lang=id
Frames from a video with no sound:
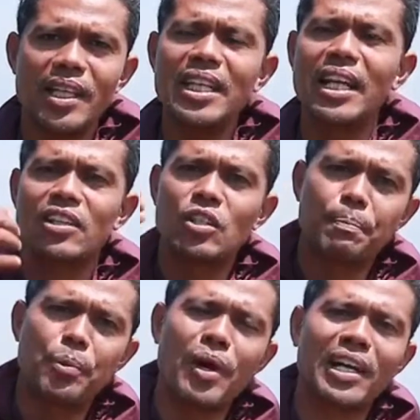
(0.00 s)
Inilah
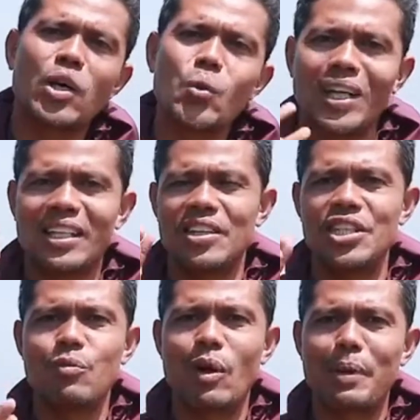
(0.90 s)
sebuah kekuatan
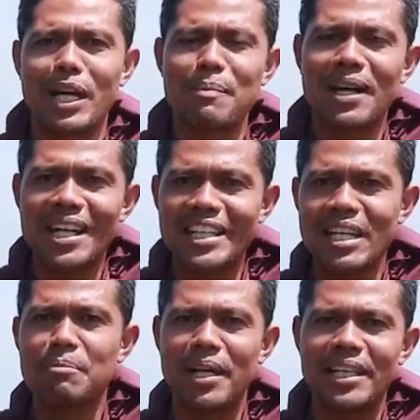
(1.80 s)
jiwa bagaimana
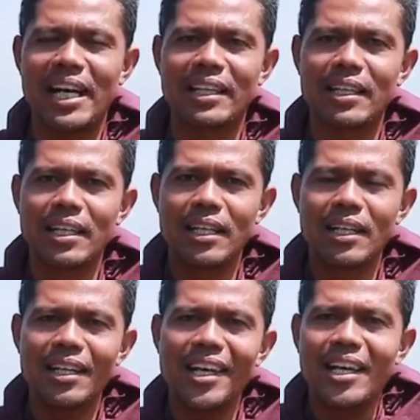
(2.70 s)
dia melihat
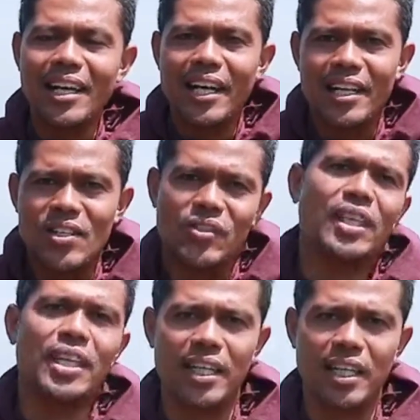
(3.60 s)

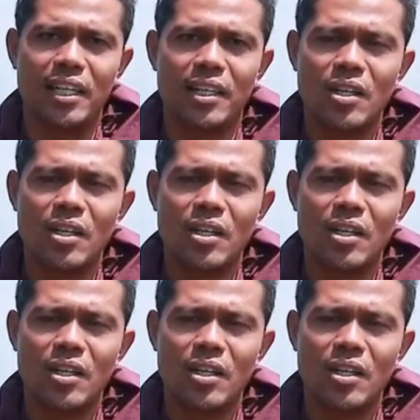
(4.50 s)
Ekaristi ini.